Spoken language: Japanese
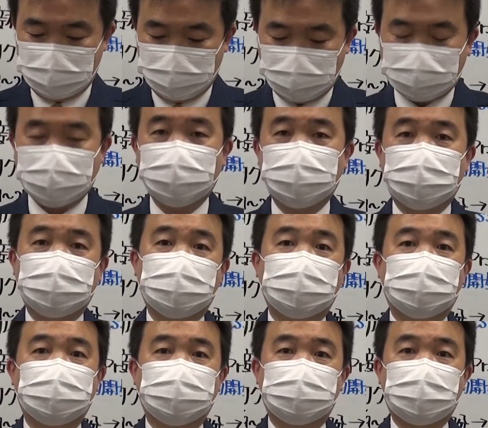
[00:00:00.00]
いま
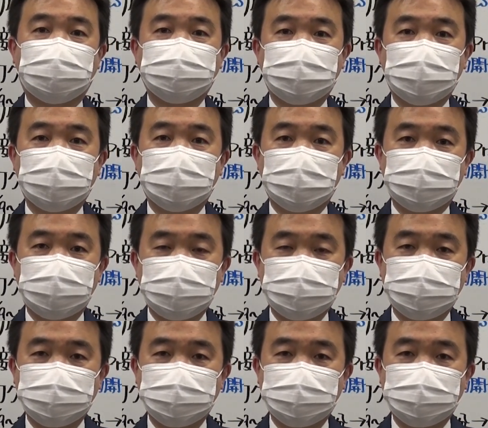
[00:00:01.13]
だ確定接